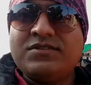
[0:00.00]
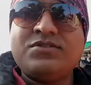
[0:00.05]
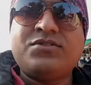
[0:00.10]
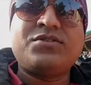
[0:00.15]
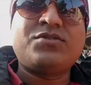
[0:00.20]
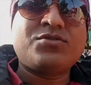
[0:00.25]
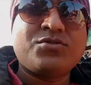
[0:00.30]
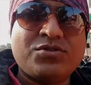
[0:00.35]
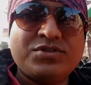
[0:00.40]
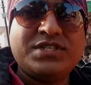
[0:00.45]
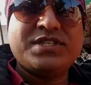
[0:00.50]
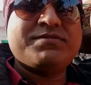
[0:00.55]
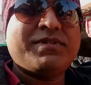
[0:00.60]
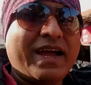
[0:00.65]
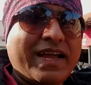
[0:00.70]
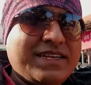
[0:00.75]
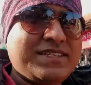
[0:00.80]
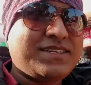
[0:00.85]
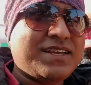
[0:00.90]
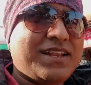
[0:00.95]
তো রোজই
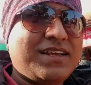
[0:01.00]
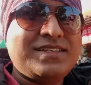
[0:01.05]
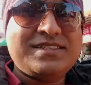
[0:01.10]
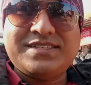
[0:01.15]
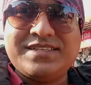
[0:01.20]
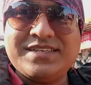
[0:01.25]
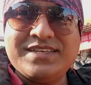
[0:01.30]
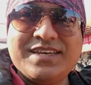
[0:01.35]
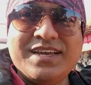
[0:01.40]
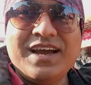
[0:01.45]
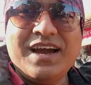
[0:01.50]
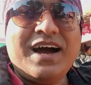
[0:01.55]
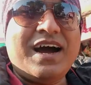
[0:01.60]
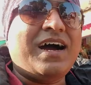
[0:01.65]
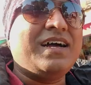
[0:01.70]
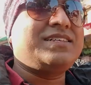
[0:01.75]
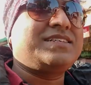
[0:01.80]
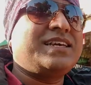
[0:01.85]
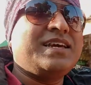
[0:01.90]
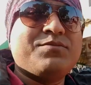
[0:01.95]
বাইক চালাচ্ছি
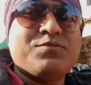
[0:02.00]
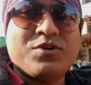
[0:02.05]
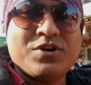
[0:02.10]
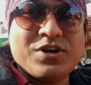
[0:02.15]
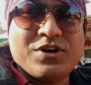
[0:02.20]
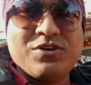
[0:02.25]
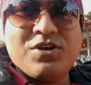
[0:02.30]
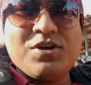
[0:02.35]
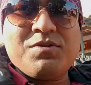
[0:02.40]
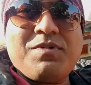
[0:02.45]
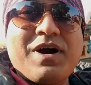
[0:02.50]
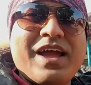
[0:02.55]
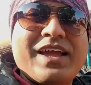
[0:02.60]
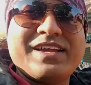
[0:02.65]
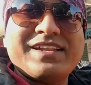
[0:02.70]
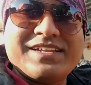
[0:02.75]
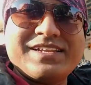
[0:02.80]
আজকে মনে হলো বাইক